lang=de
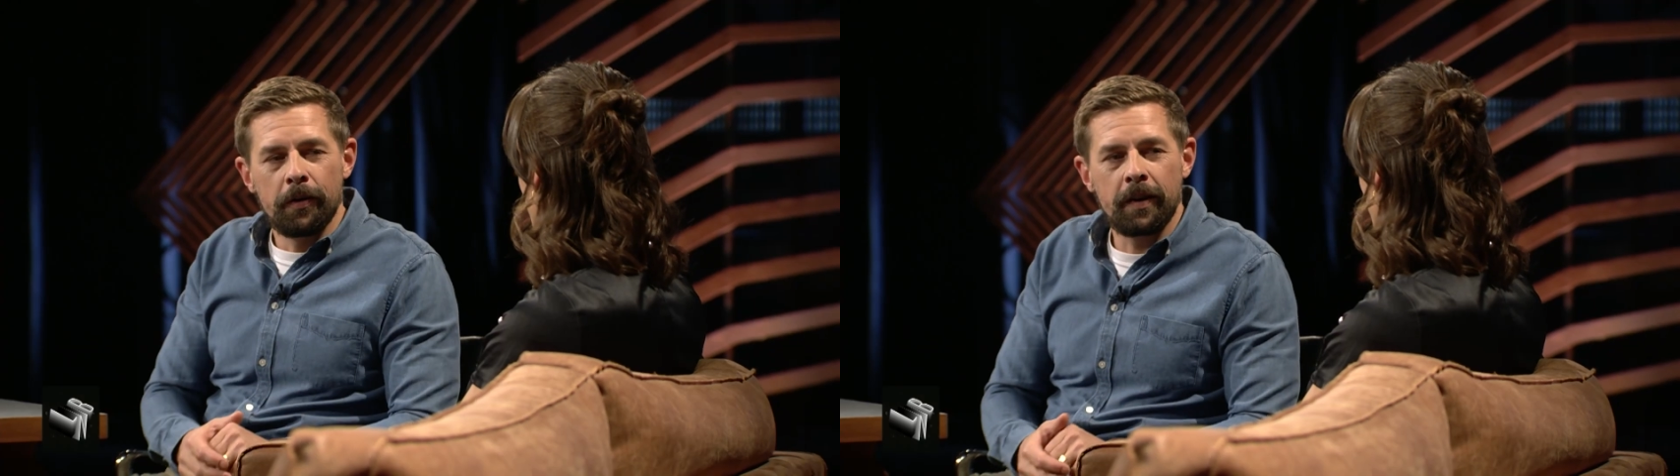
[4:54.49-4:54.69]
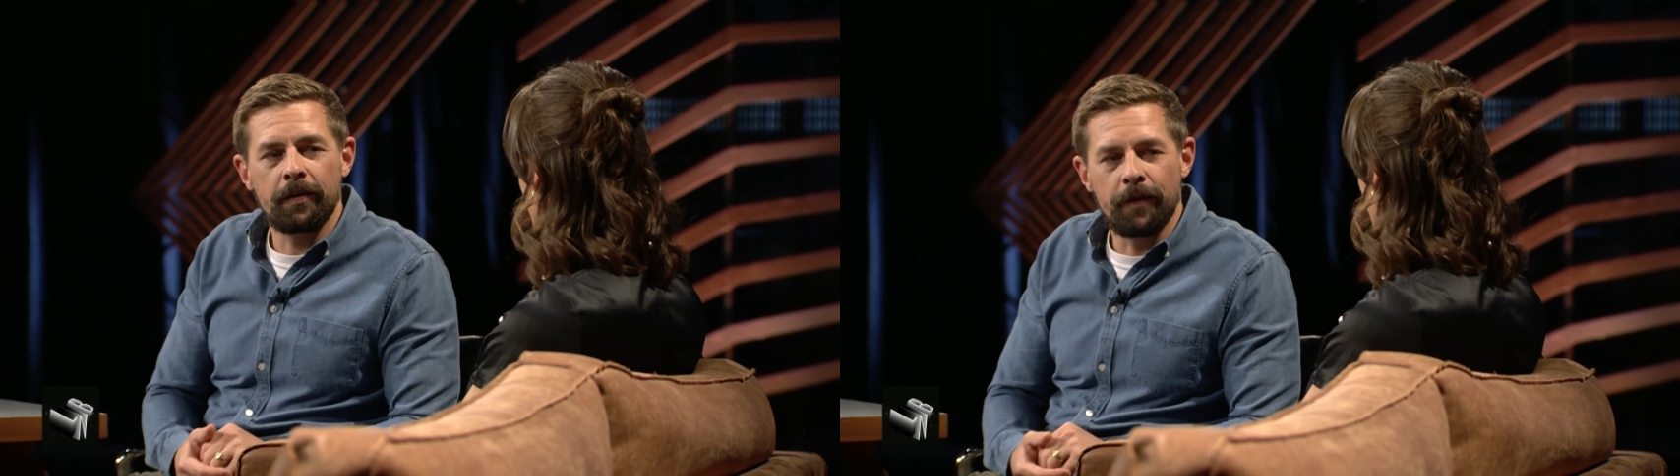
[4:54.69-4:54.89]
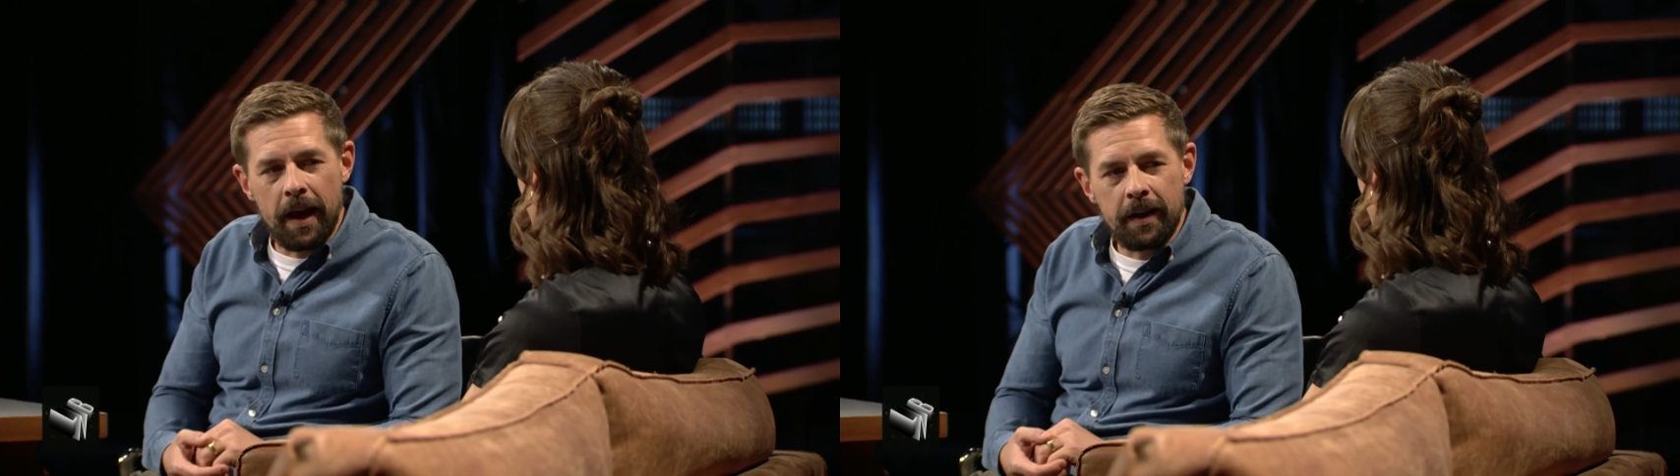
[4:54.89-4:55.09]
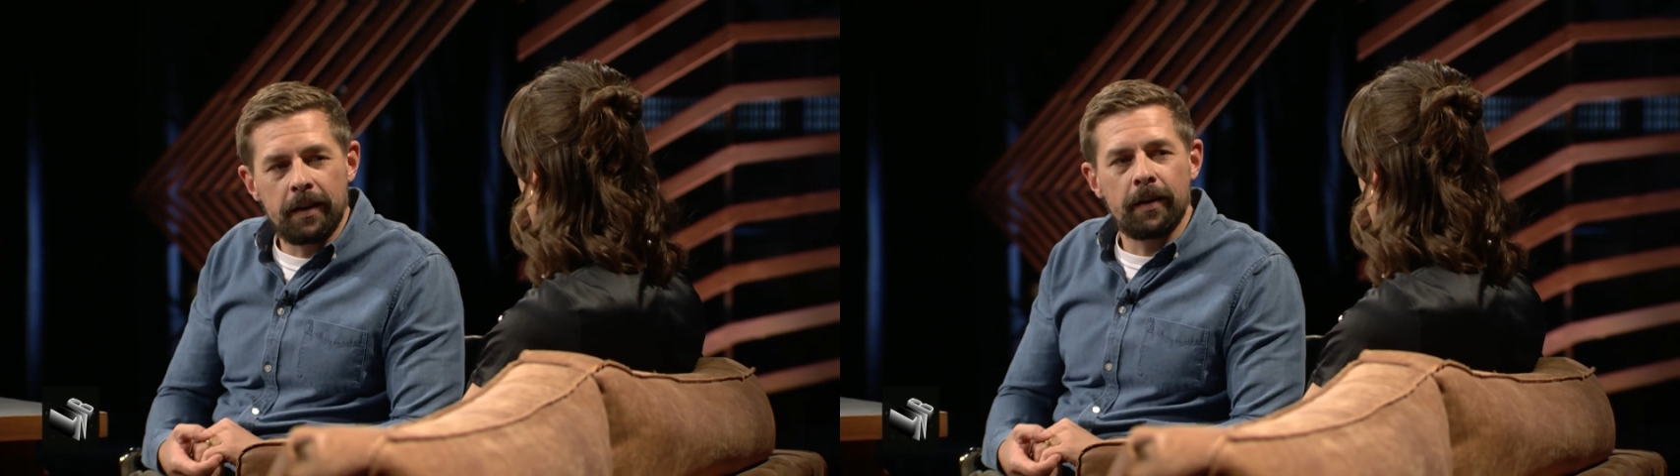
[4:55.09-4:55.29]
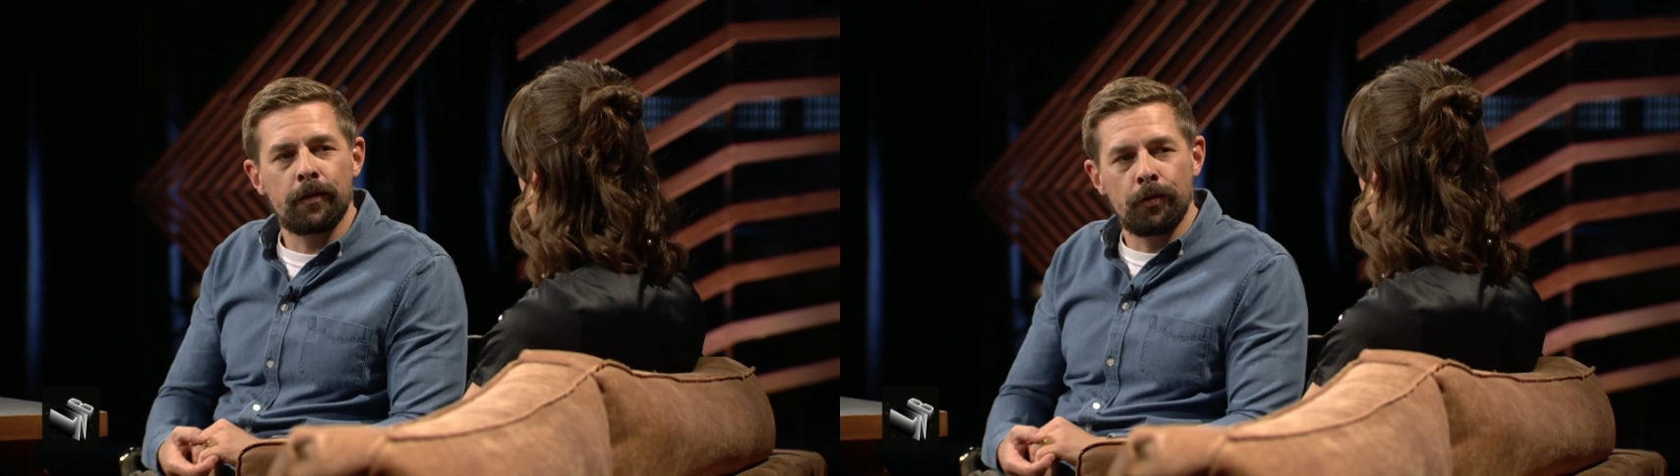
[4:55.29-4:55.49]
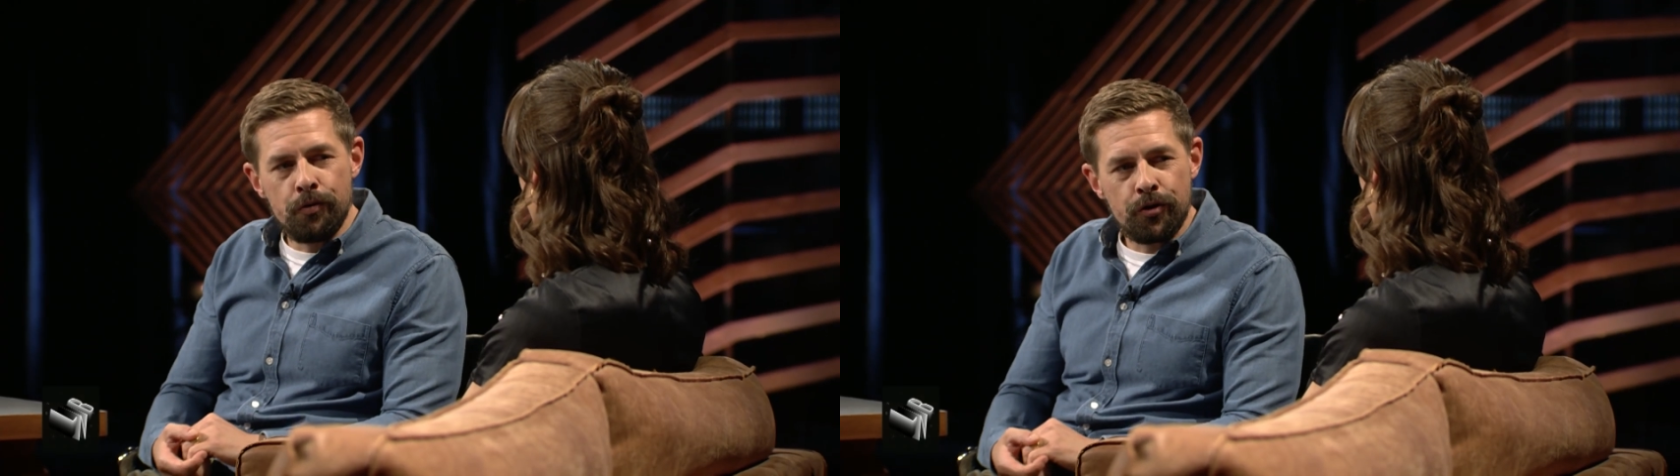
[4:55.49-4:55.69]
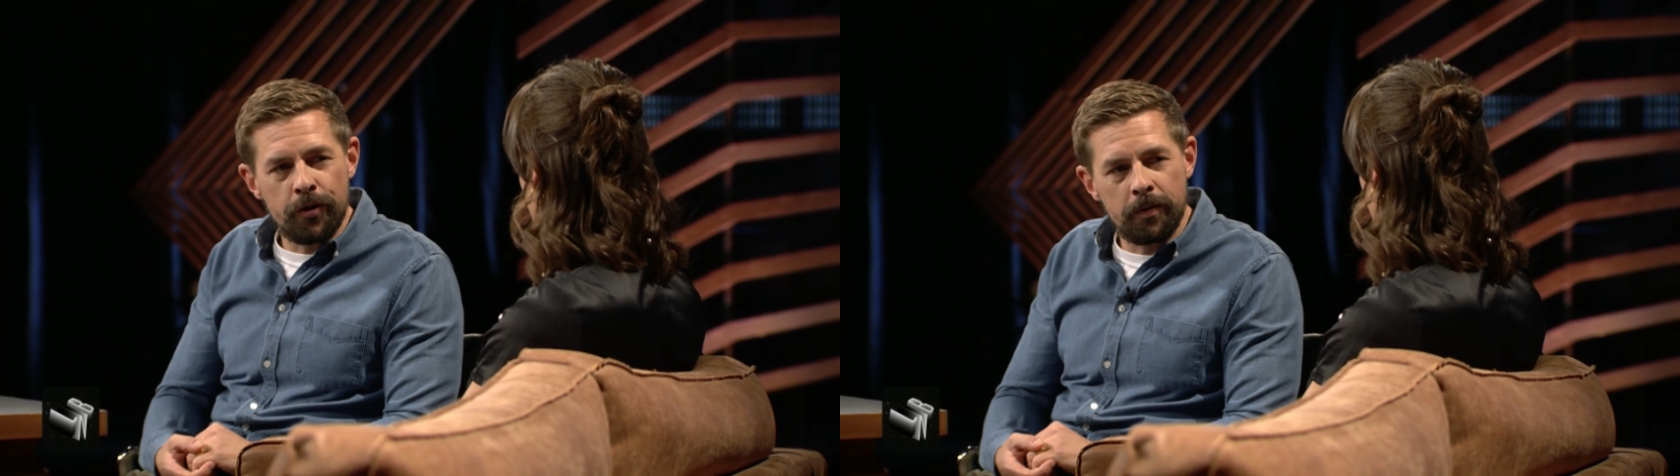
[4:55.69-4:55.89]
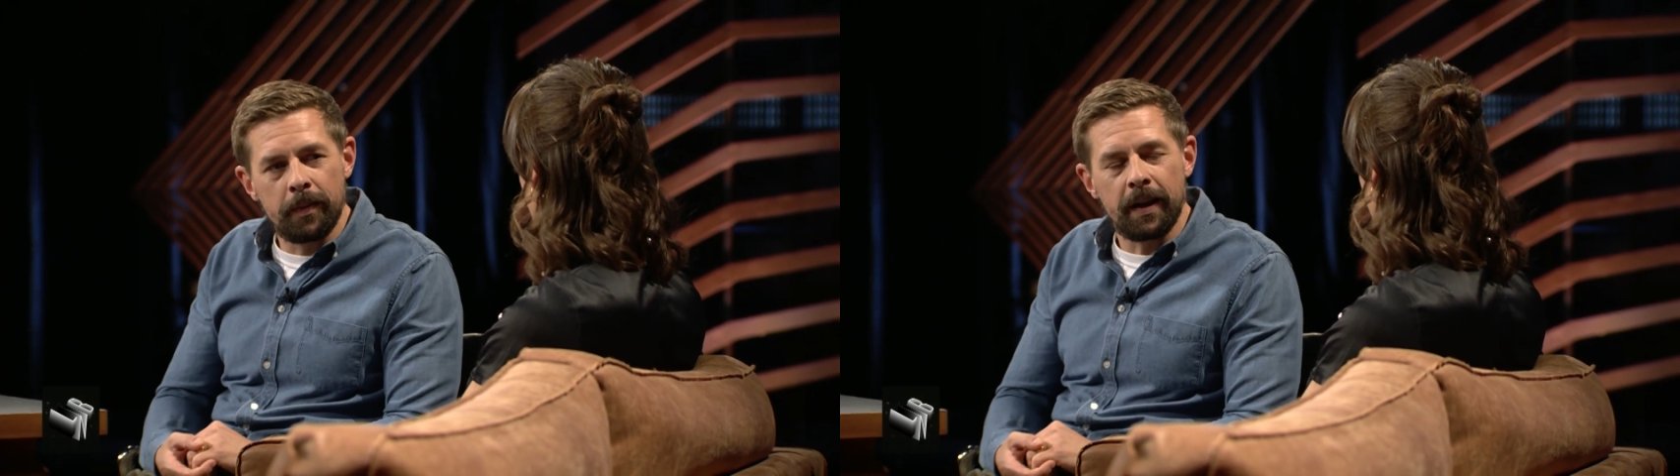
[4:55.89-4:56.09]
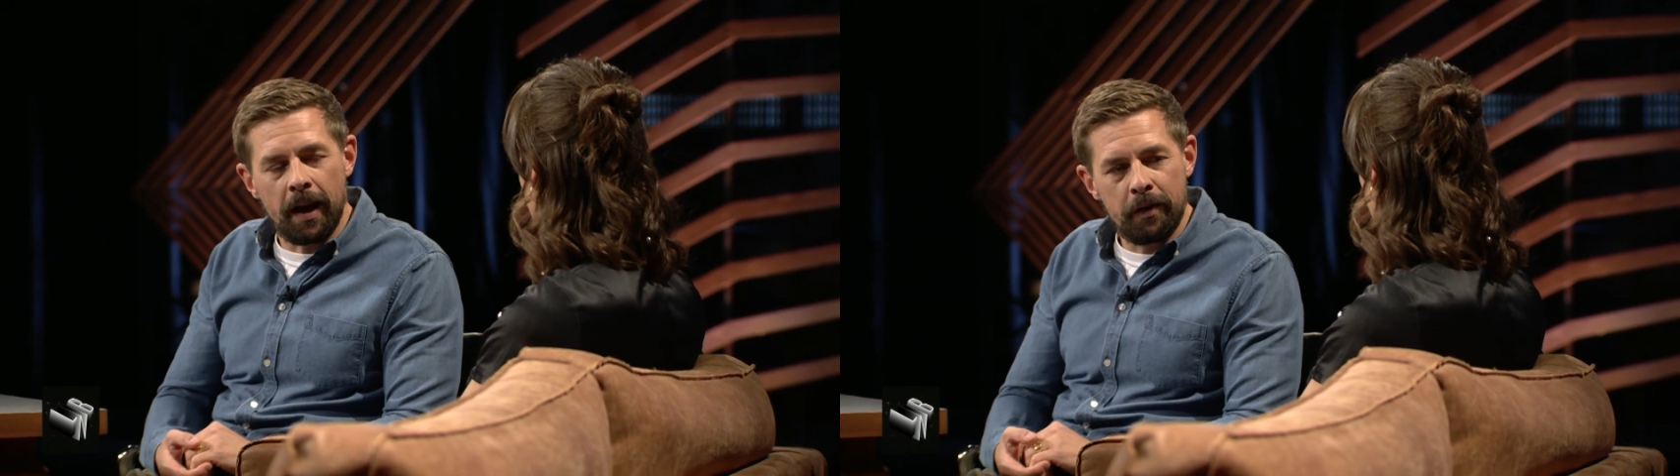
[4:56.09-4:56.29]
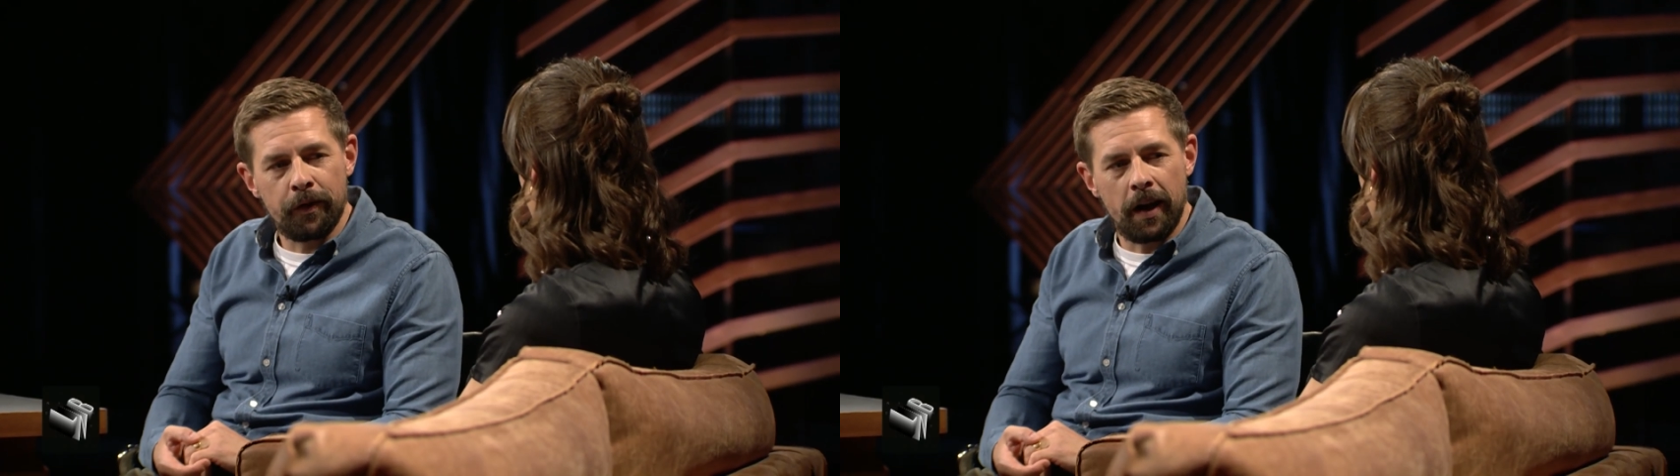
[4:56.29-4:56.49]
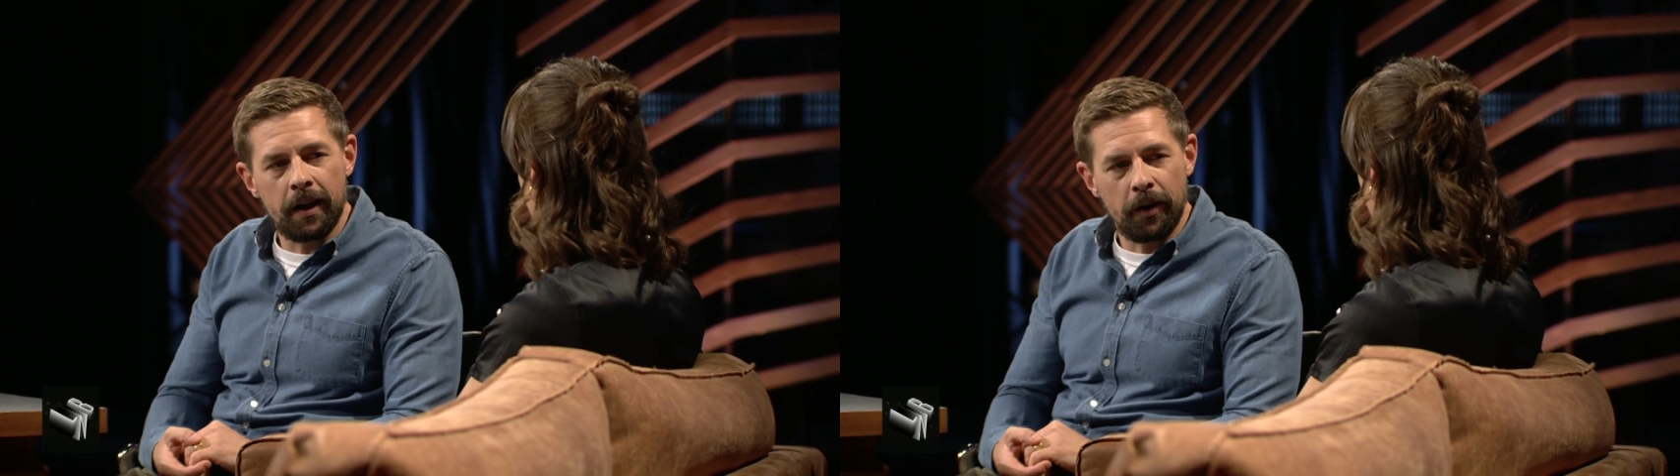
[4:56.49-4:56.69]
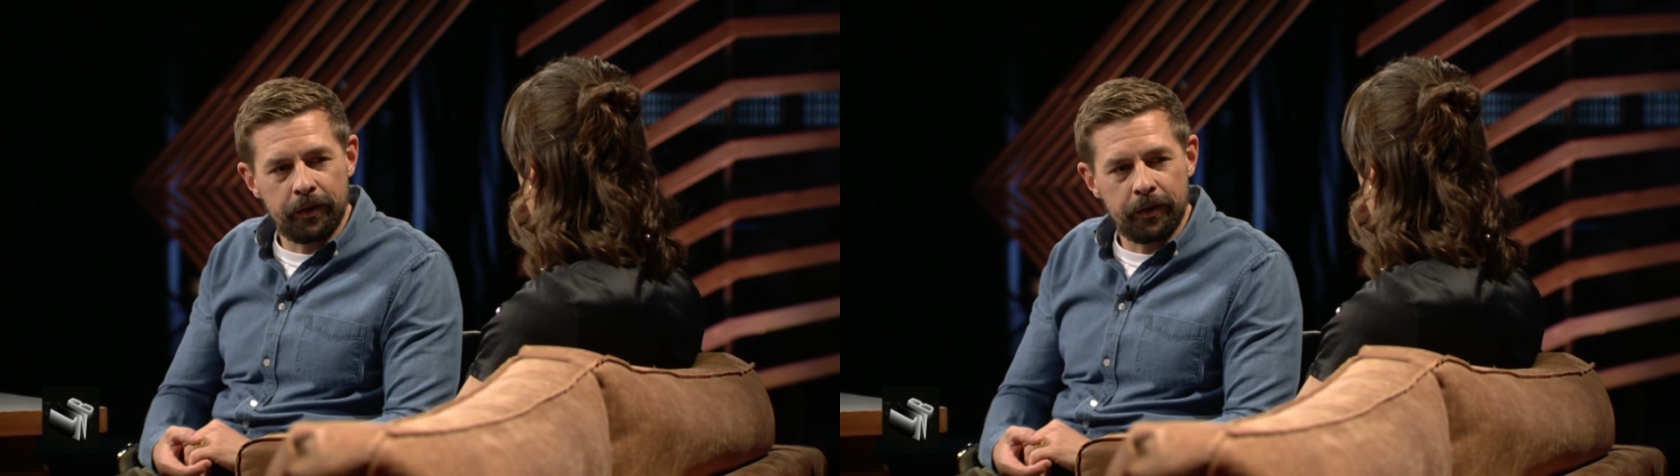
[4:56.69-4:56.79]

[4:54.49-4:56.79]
Und jetzt werden die dich zuschütten mit Anfragen